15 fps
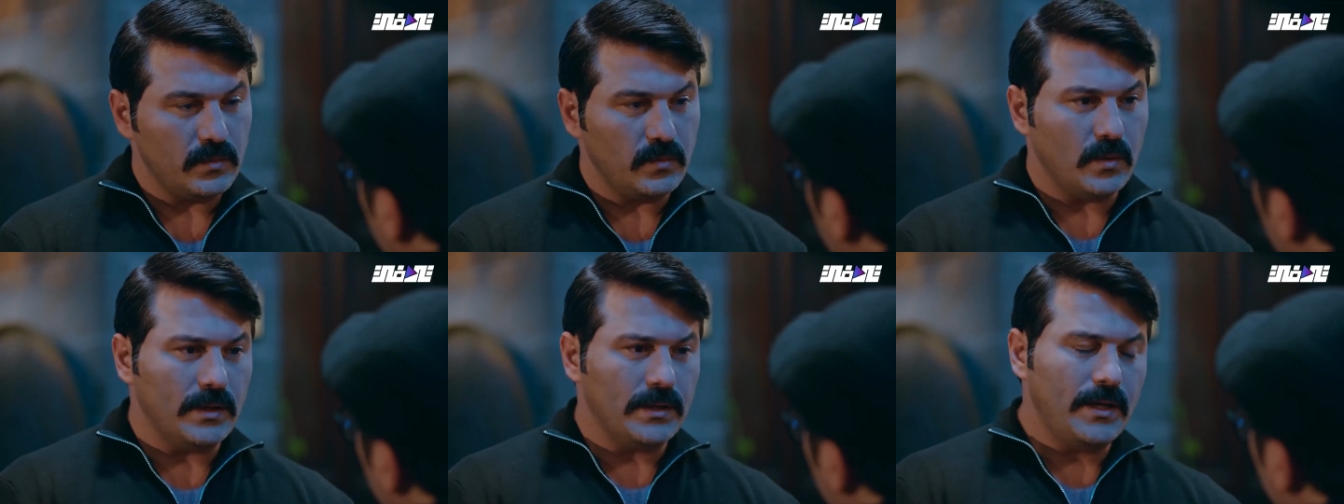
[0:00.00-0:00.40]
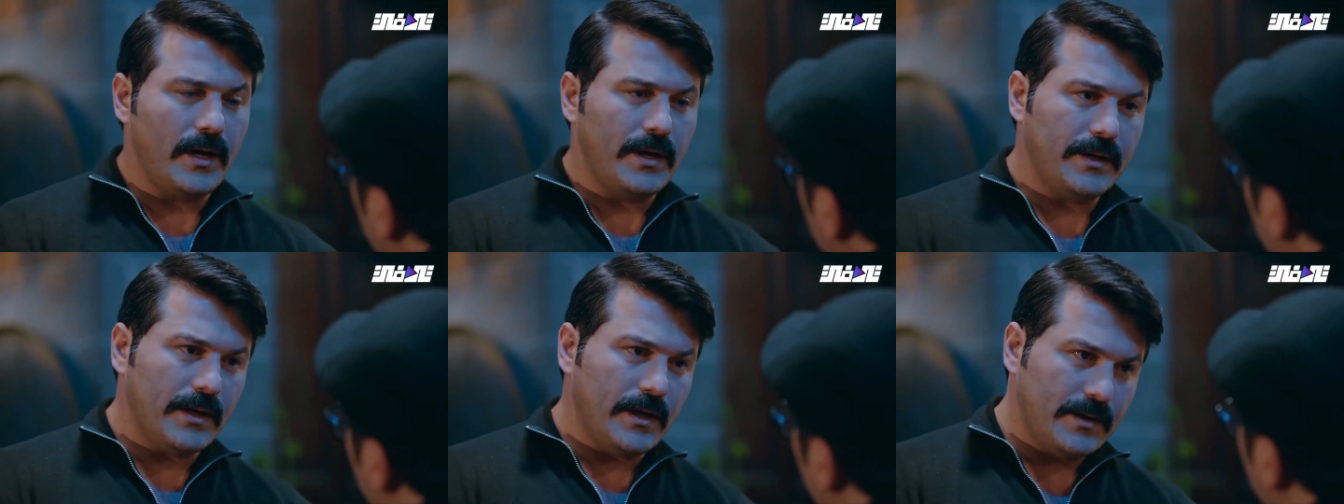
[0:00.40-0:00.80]

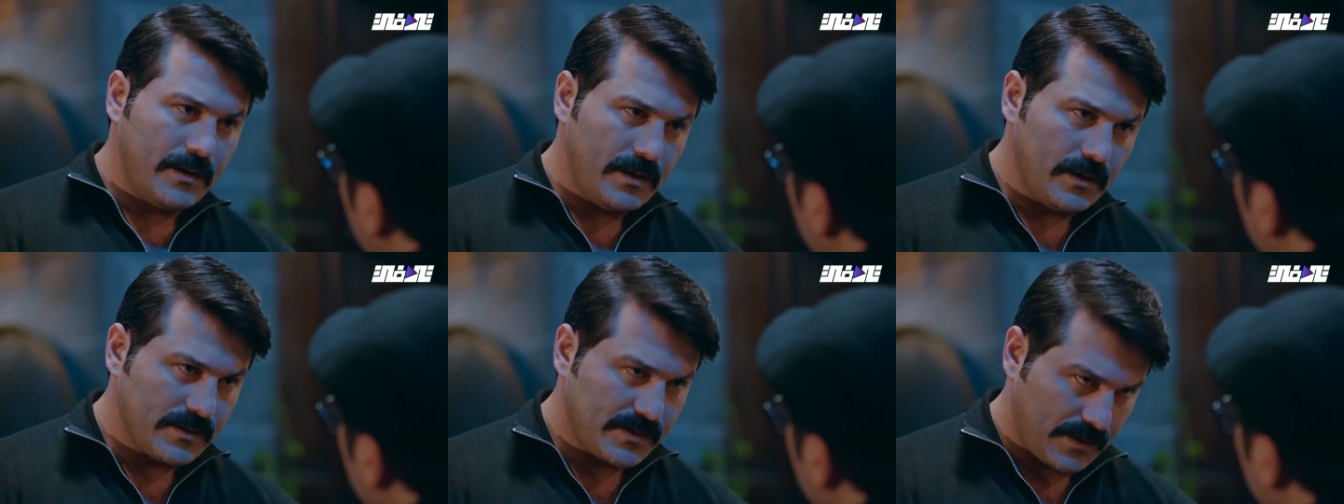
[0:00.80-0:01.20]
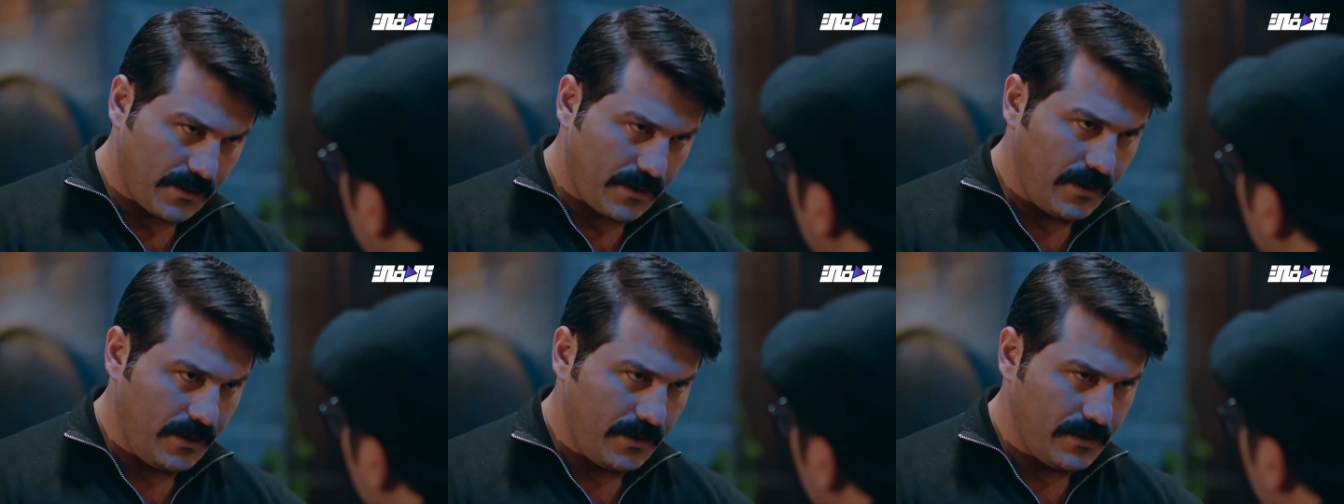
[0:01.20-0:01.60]
والله أنا
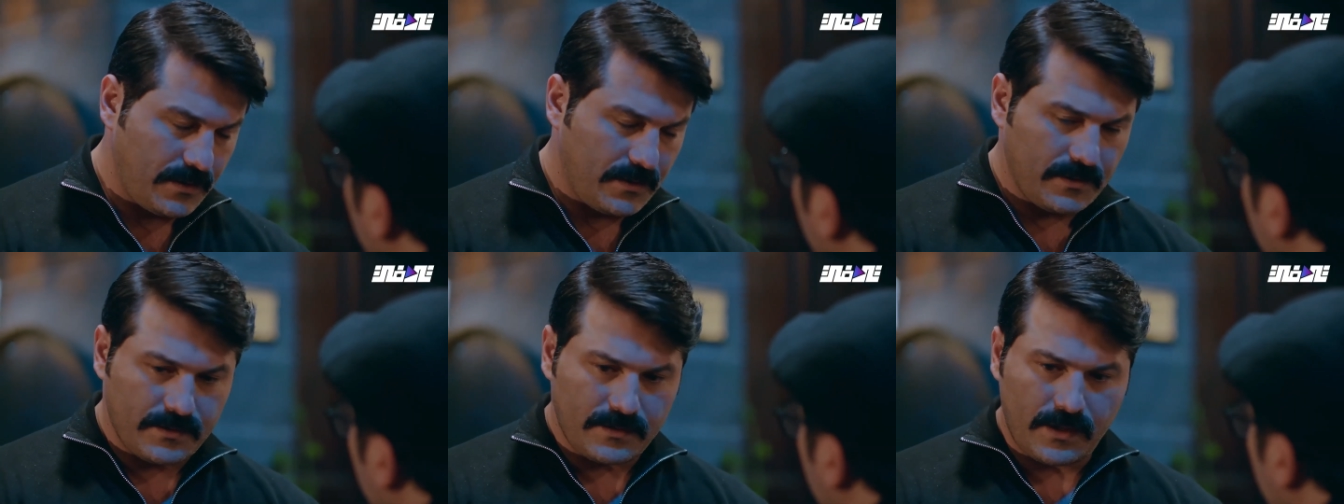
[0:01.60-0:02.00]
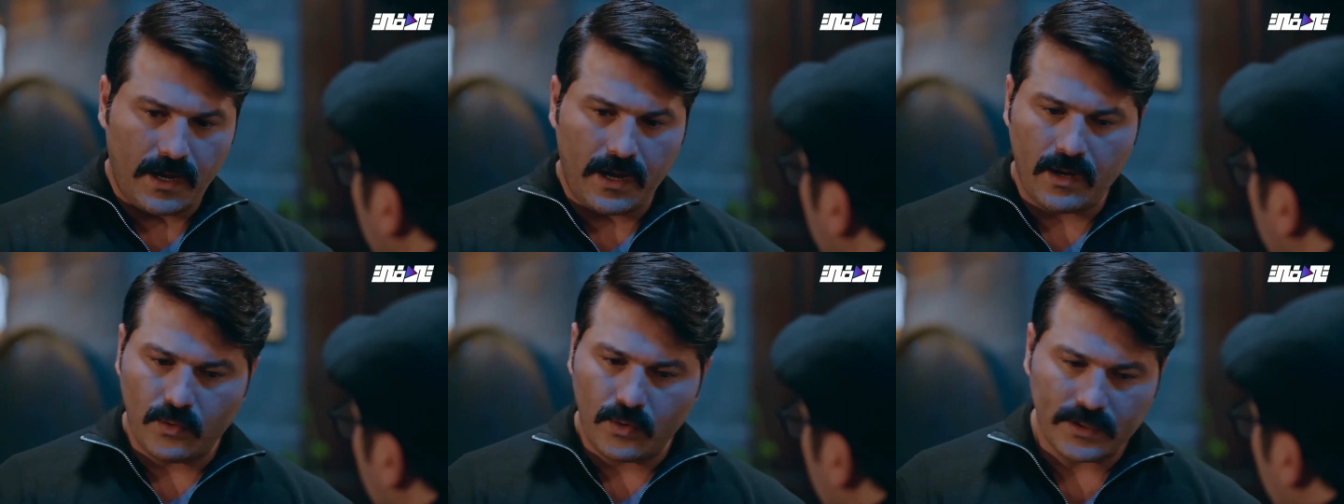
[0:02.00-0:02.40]
للصراحة
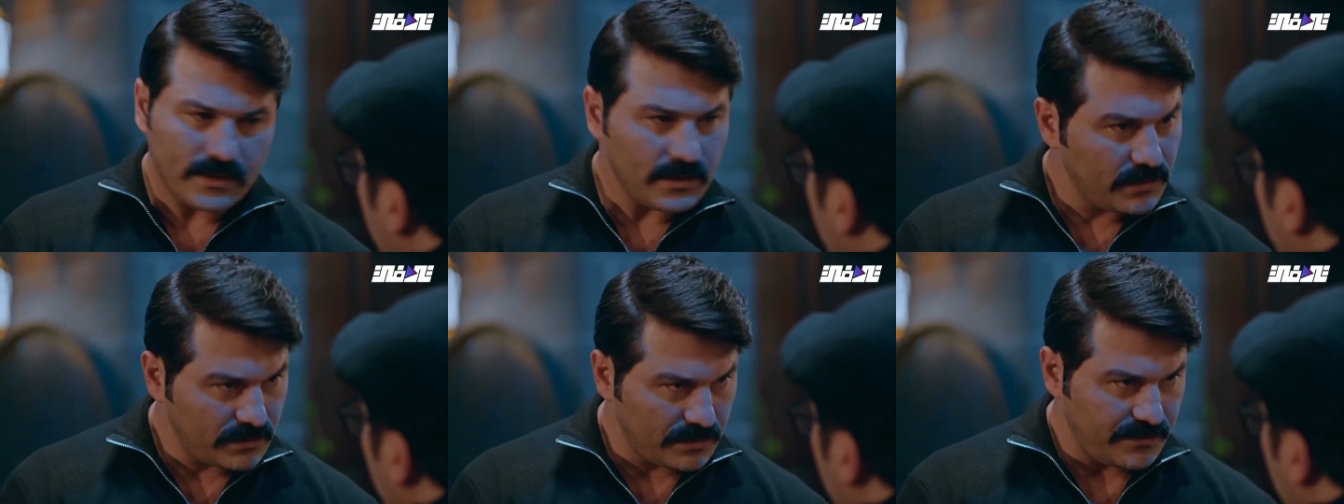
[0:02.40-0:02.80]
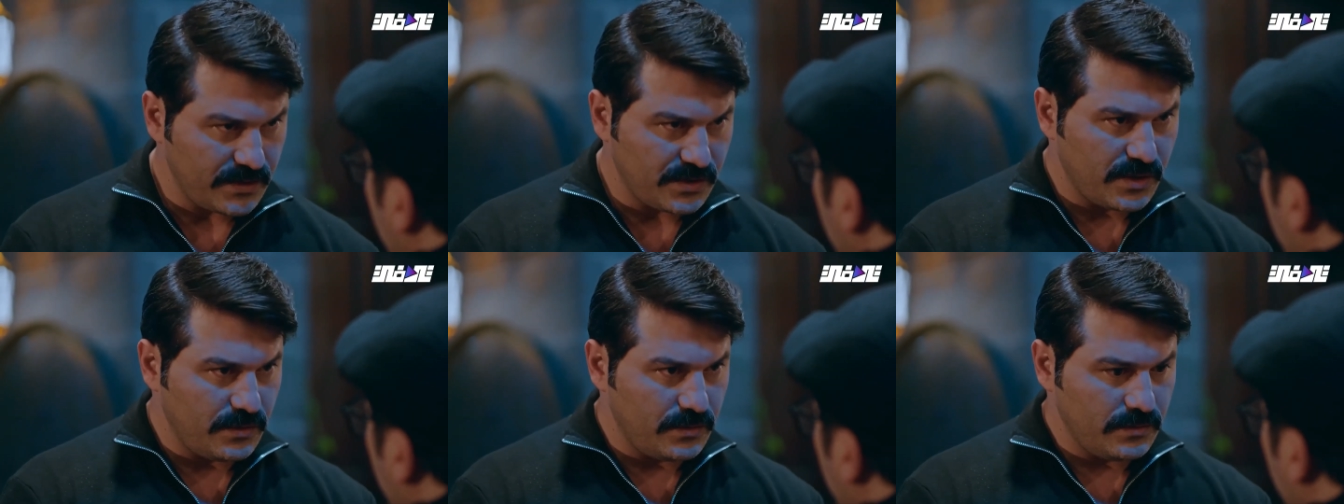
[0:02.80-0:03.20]
حاولت لطف
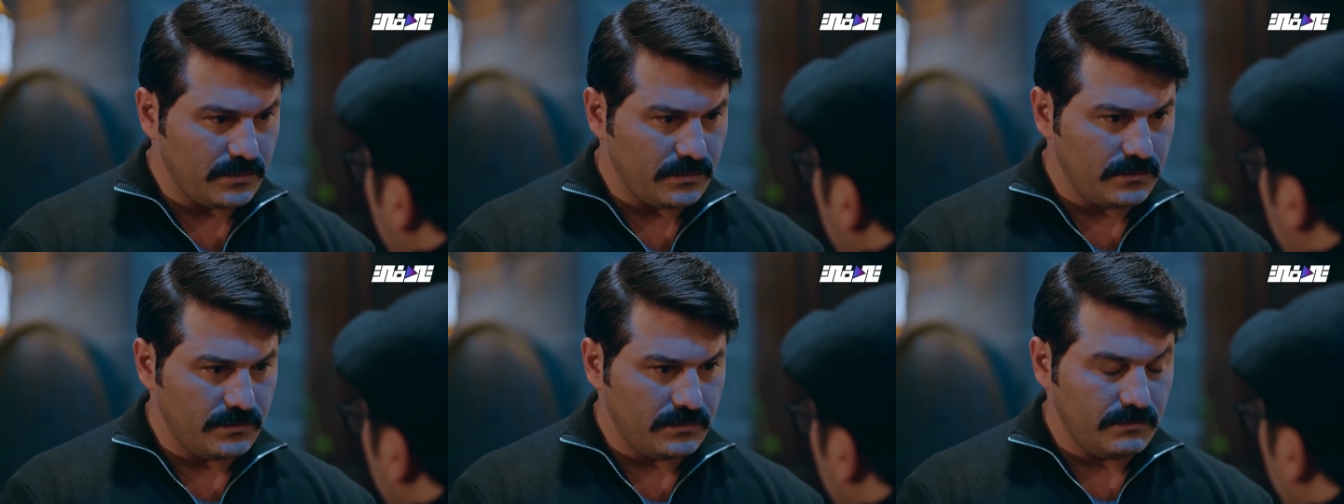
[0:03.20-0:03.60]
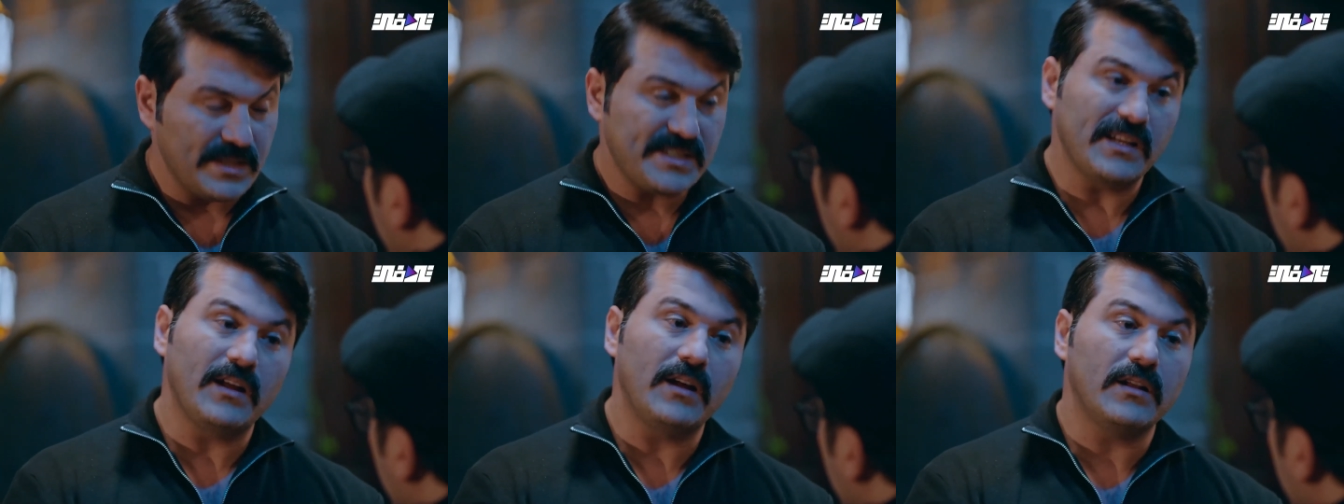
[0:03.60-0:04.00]
الجو
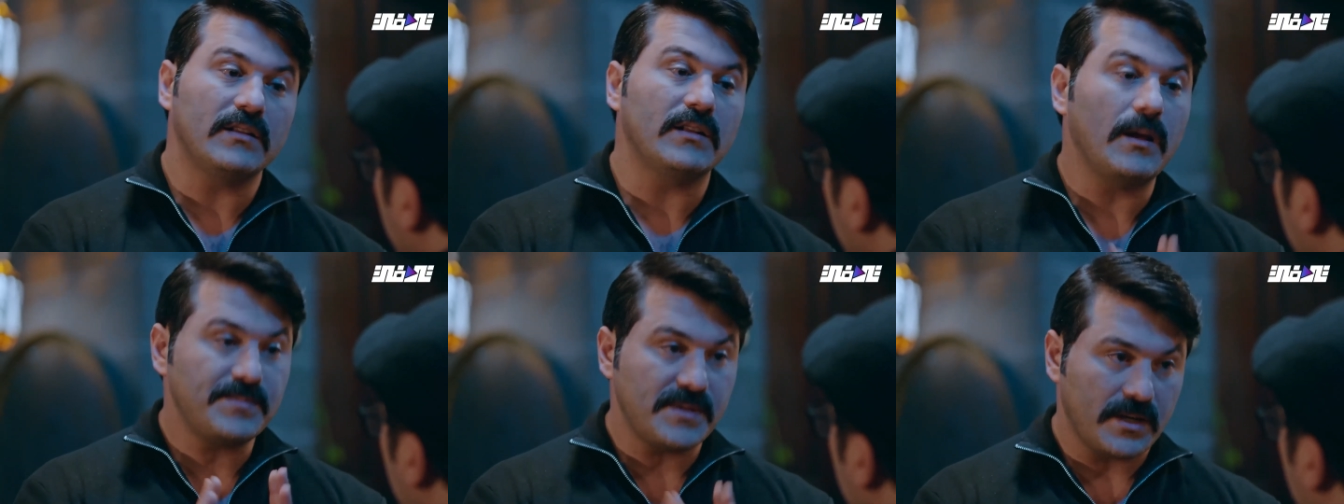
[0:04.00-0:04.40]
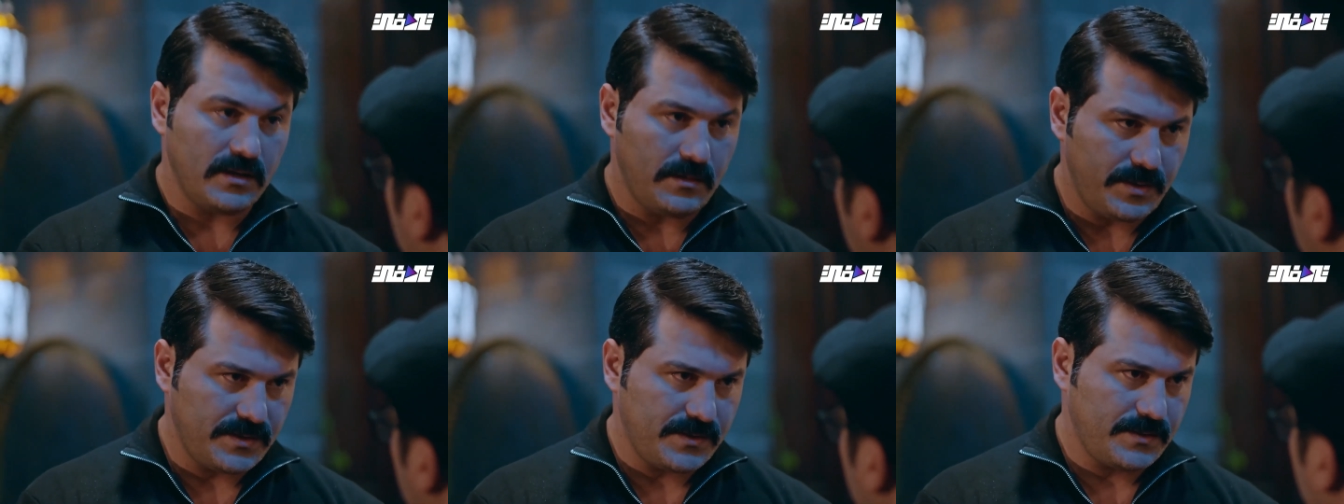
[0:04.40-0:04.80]
بس الغلط لابسك
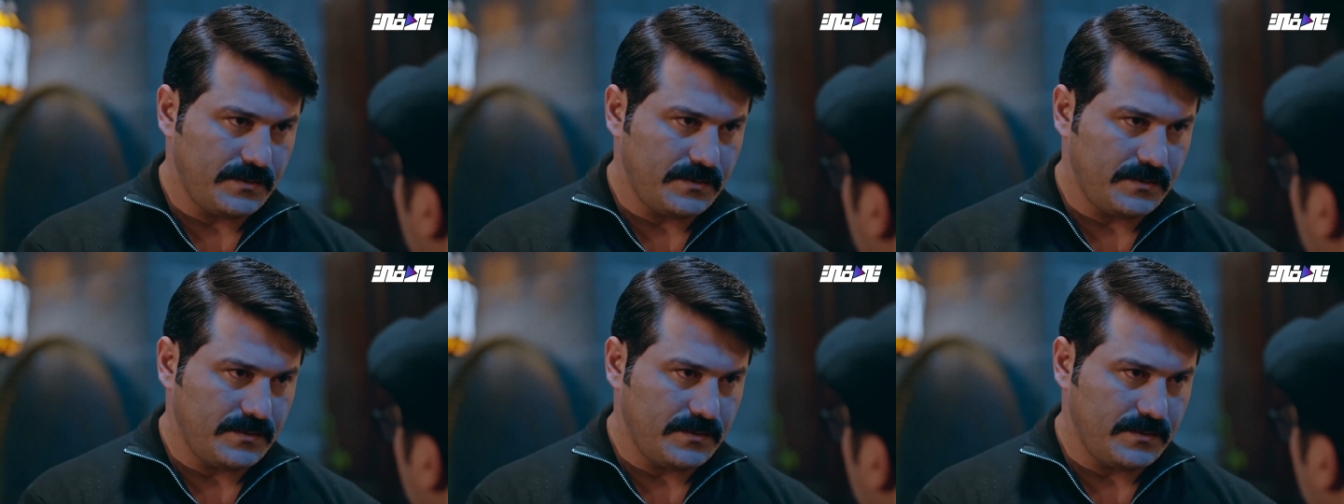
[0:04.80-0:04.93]
لبس